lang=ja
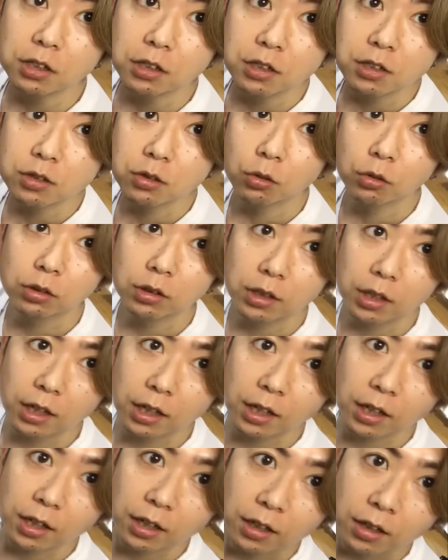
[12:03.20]
沿っ
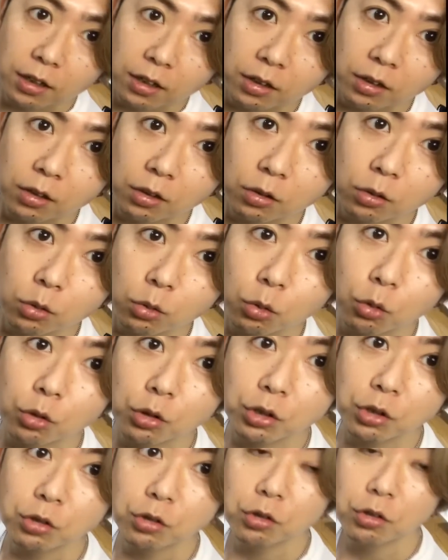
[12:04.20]
てこう
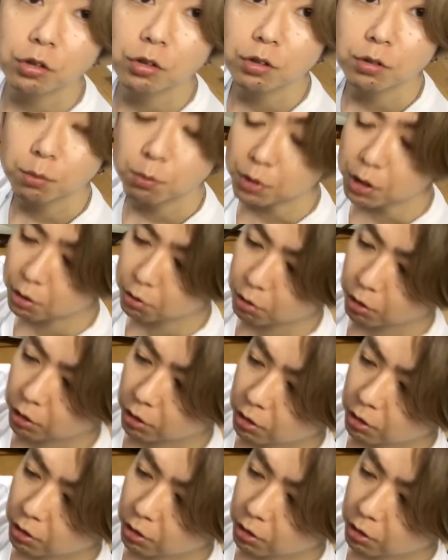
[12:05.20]
いう、見えるかな、